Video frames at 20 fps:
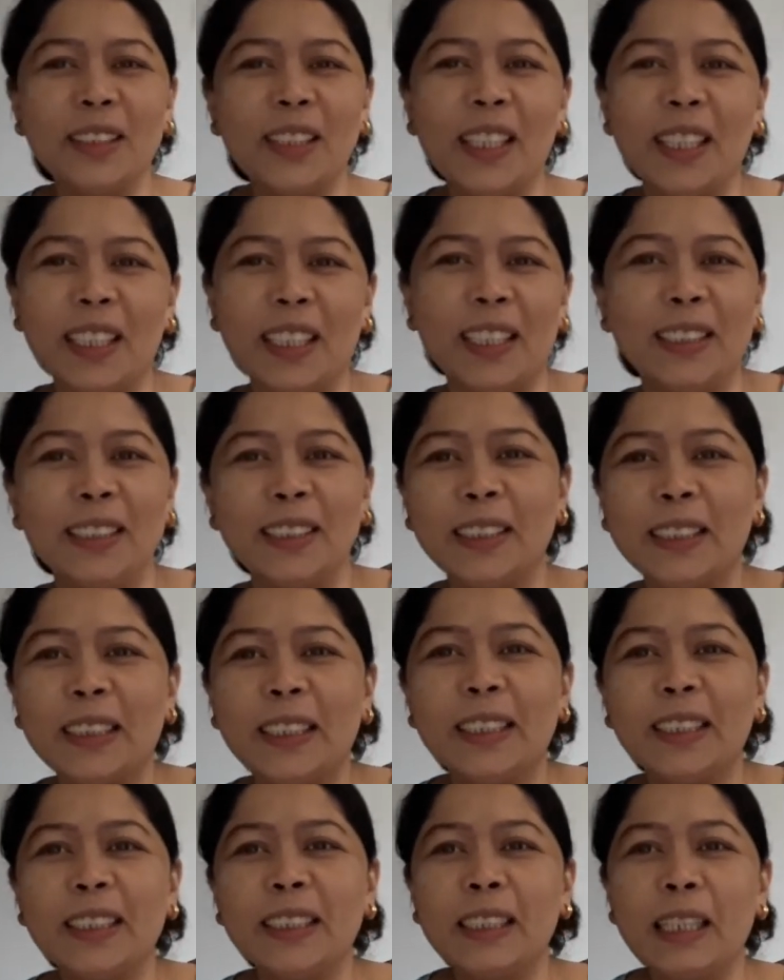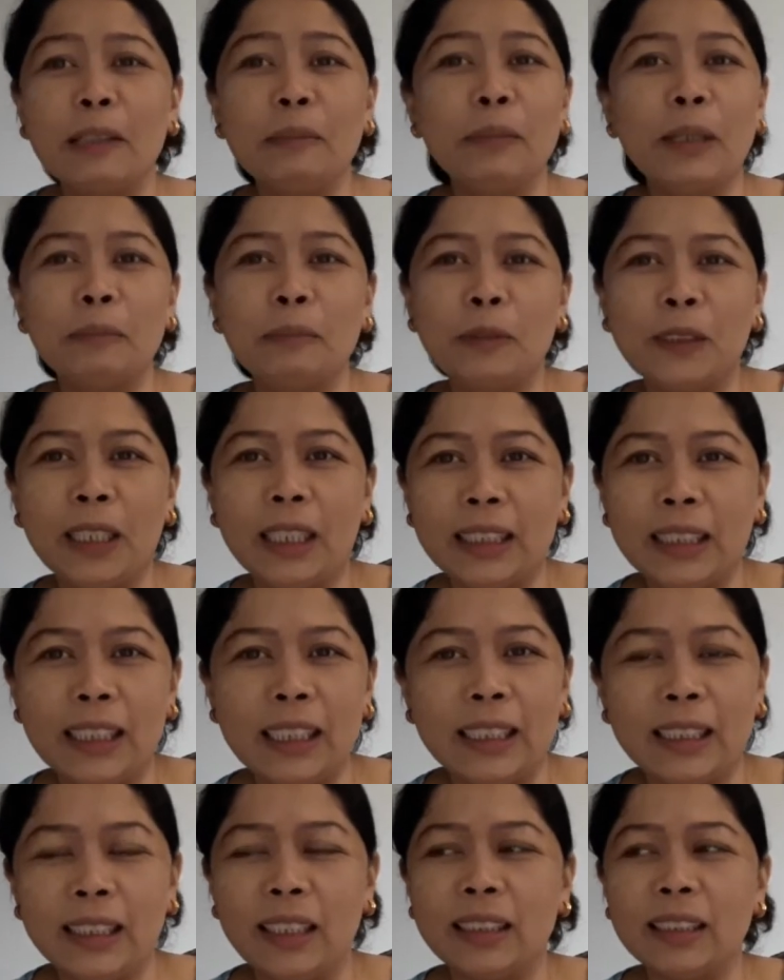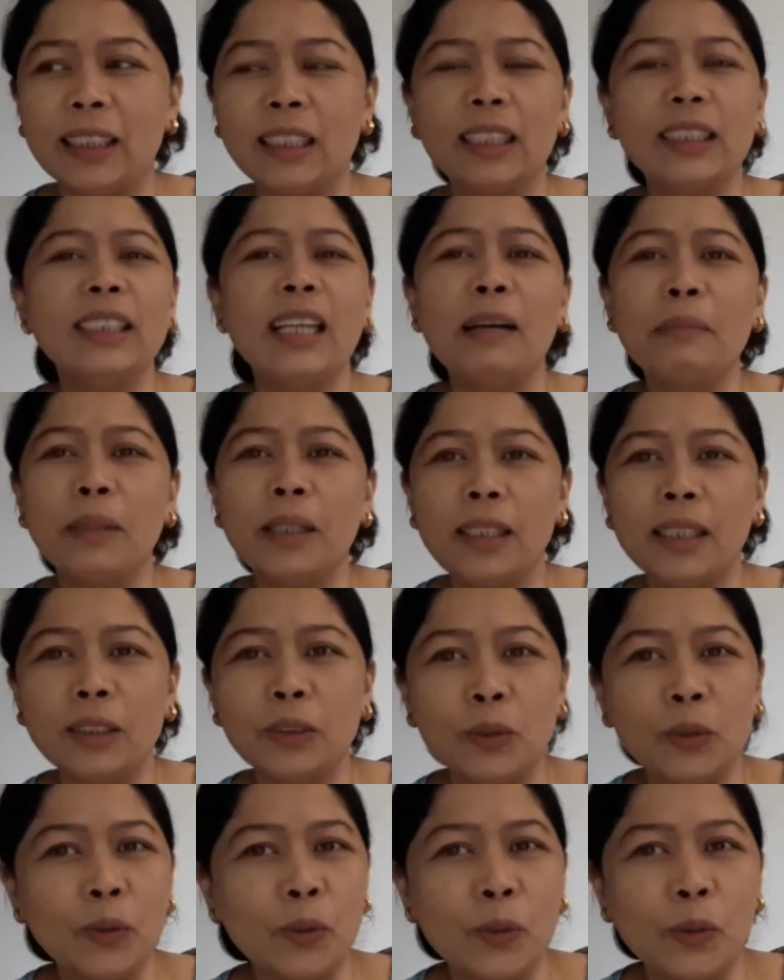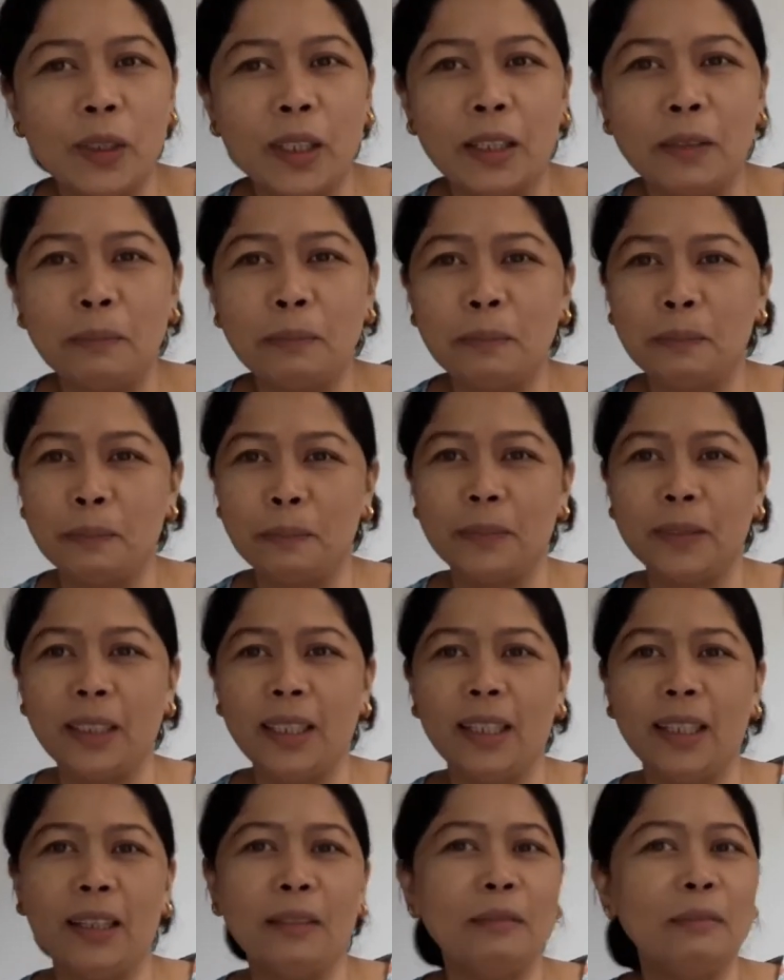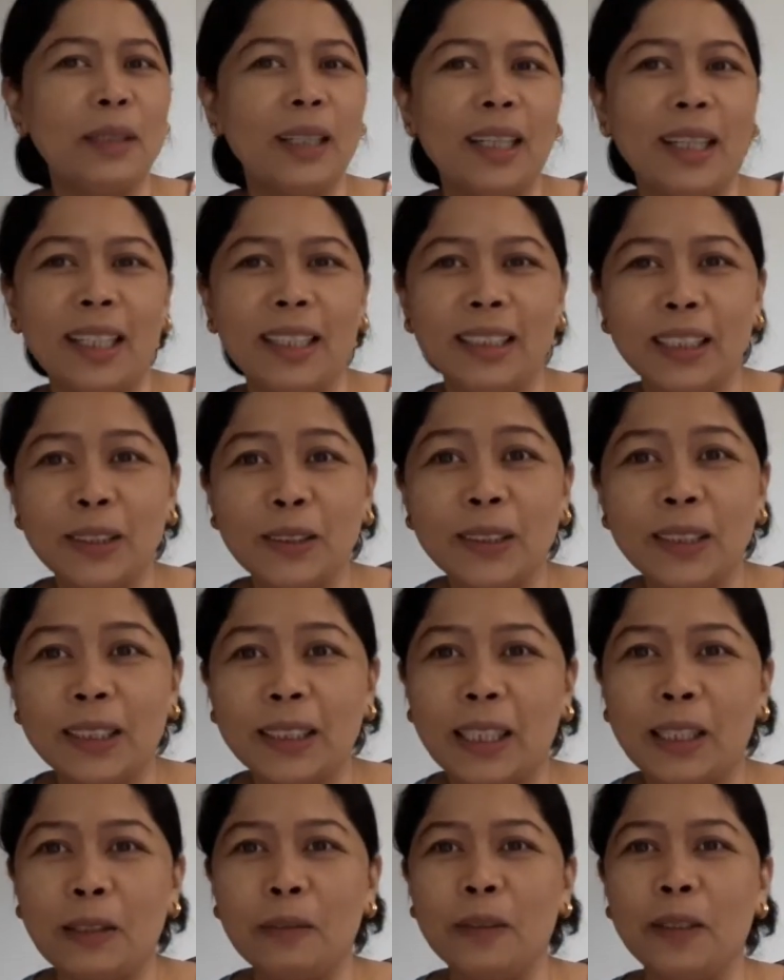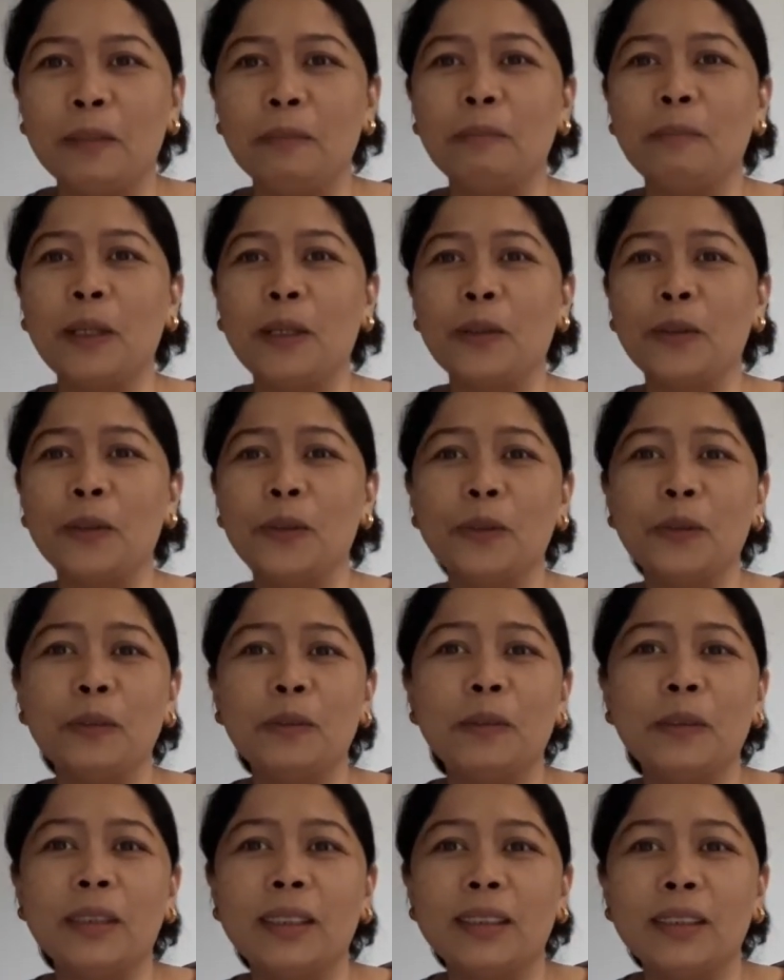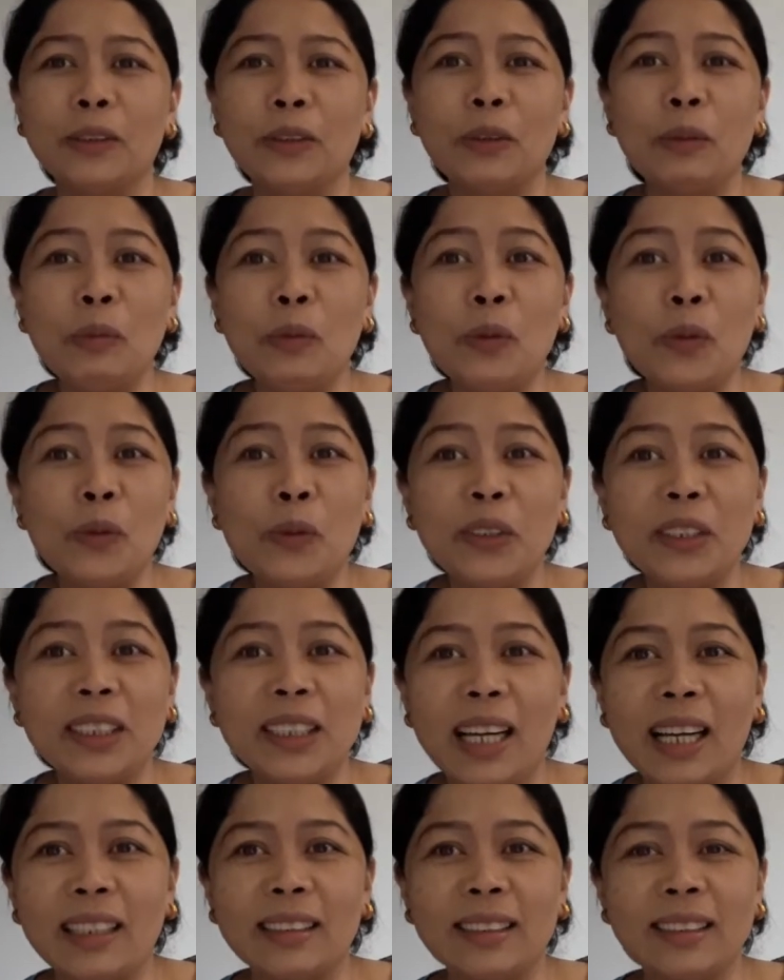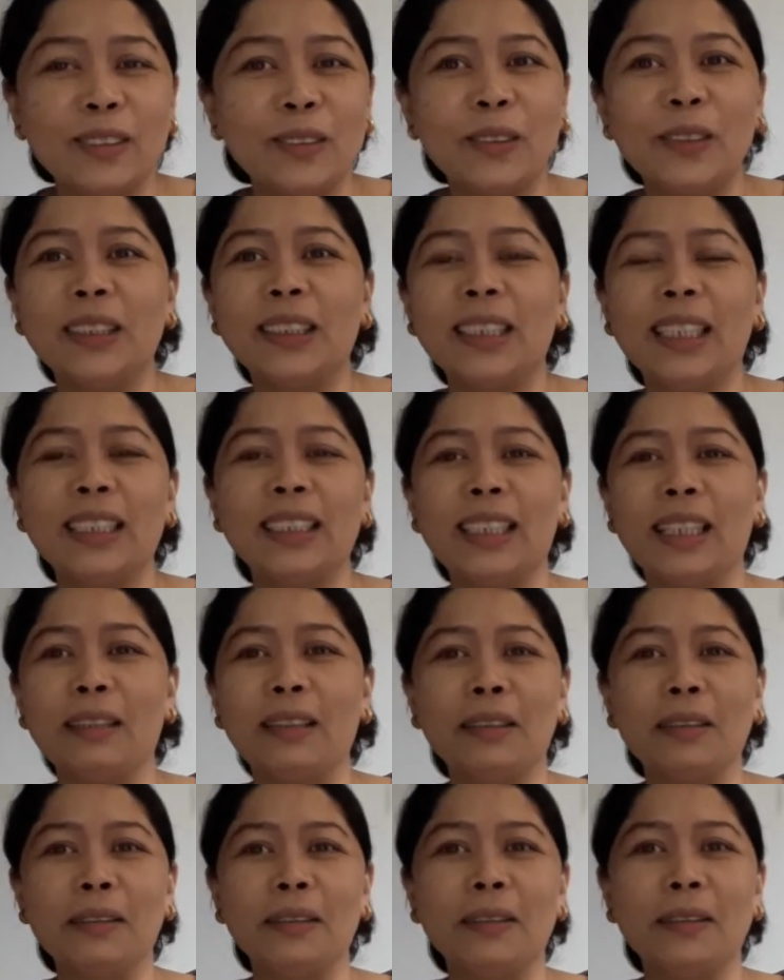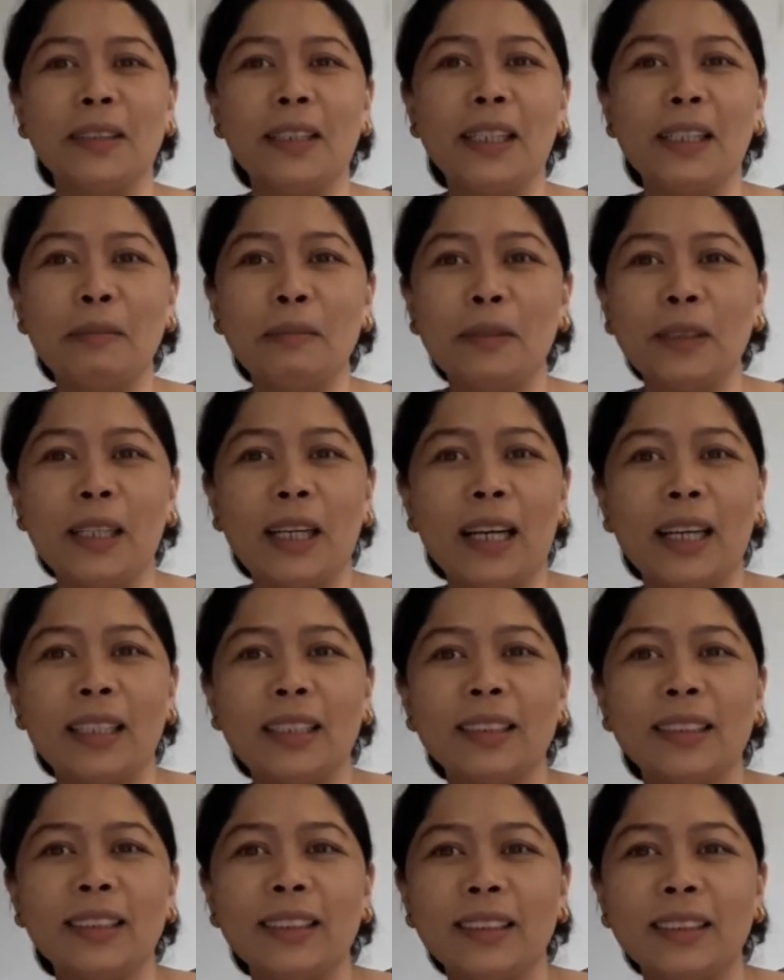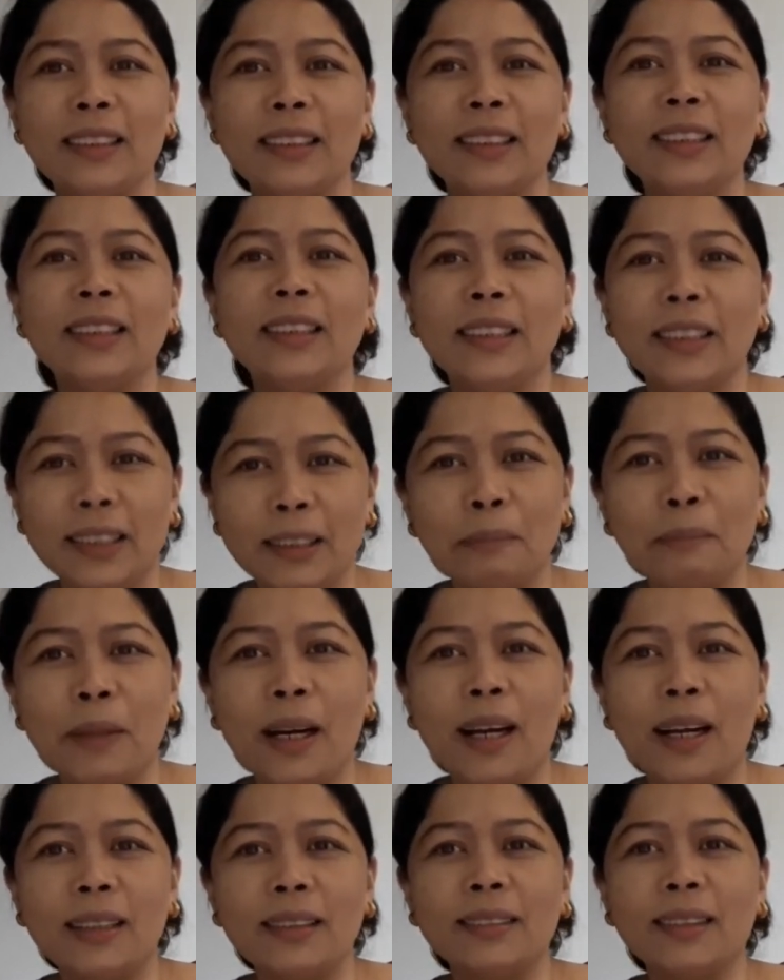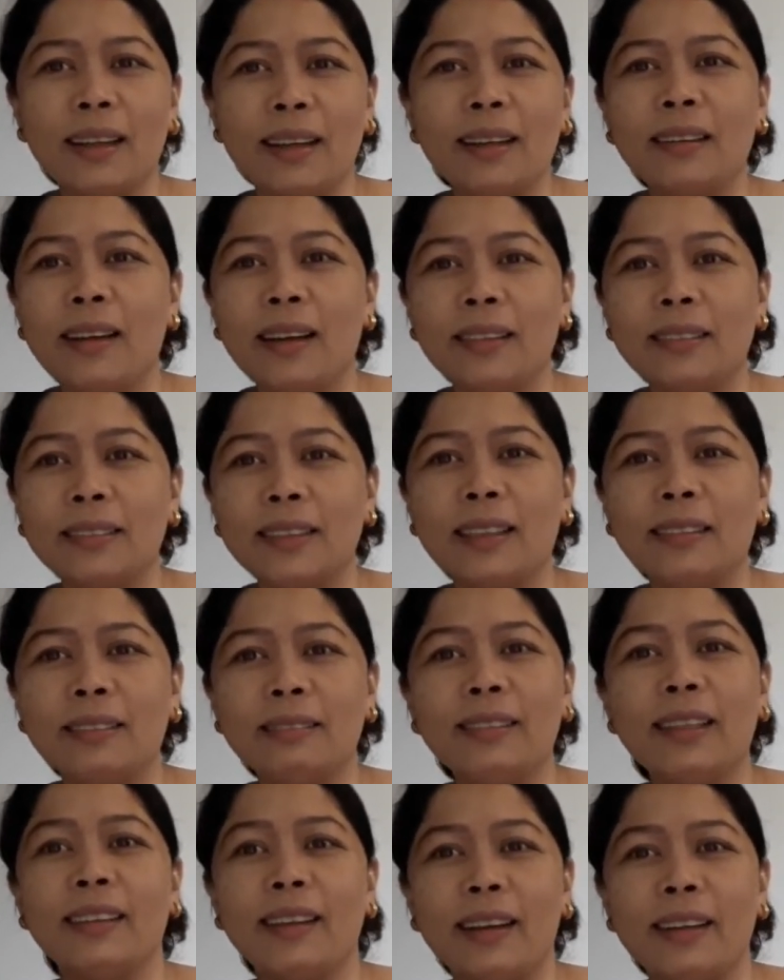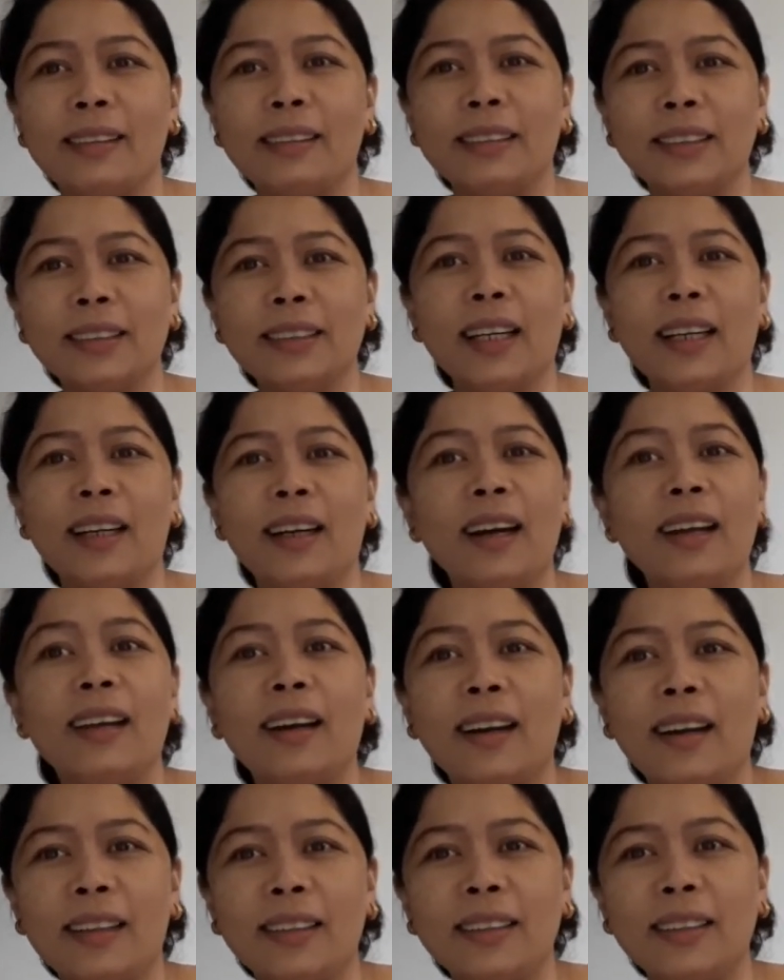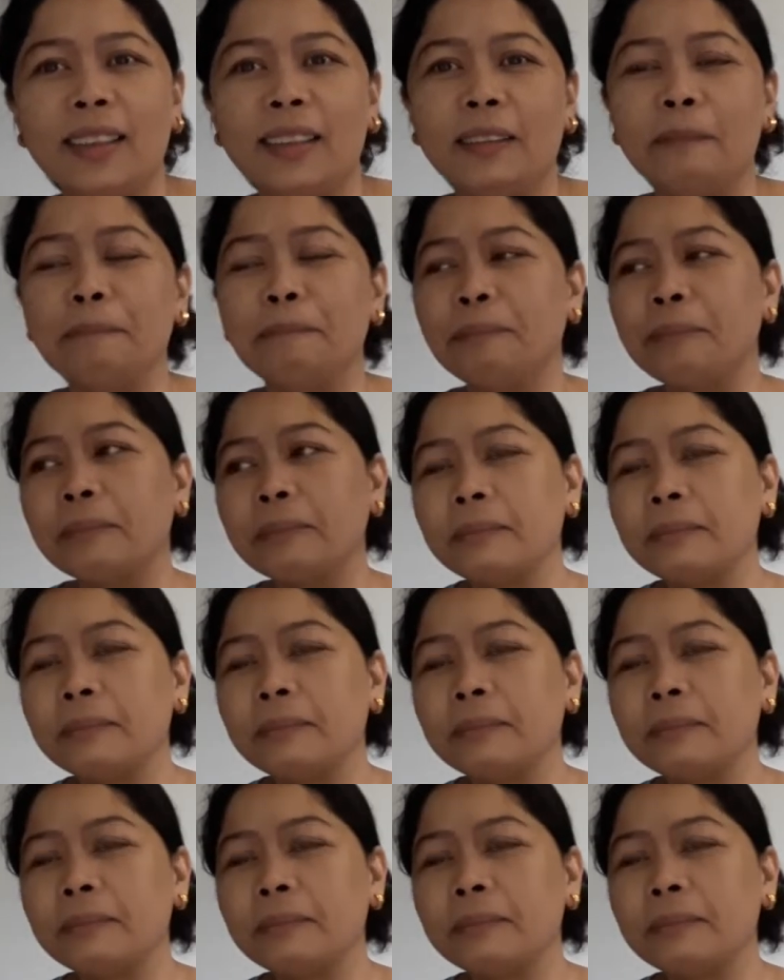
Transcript: so, ayan. Ang bait ko ni Ate Linda. Ang dami niyang natutulungan na mga dito sa Taiwan. Pero nung tumulong siya doon sa isang, alam mo na, siya pa ang talagang naglagay sa alanganin.